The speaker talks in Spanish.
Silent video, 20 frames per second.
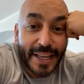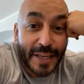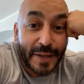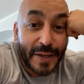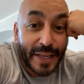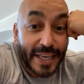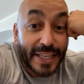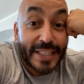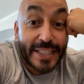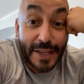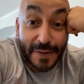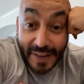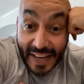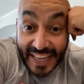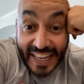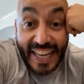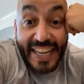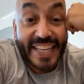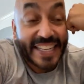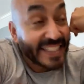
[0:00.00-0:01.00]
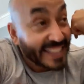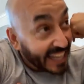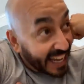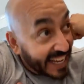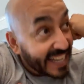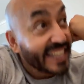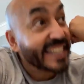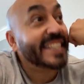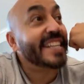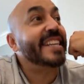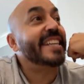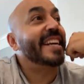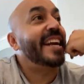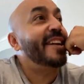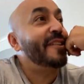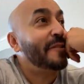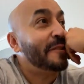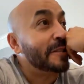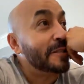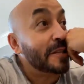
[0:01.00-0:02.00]
y, se va a calentar el
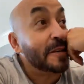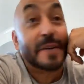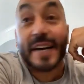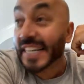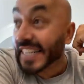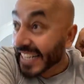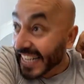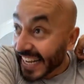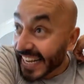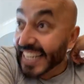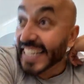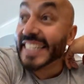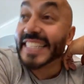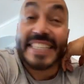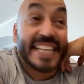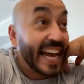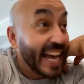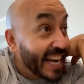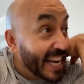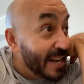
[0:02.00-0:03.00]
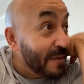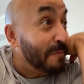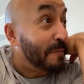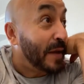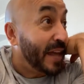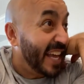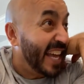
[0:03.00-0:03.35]
terreno, se va a calentar el...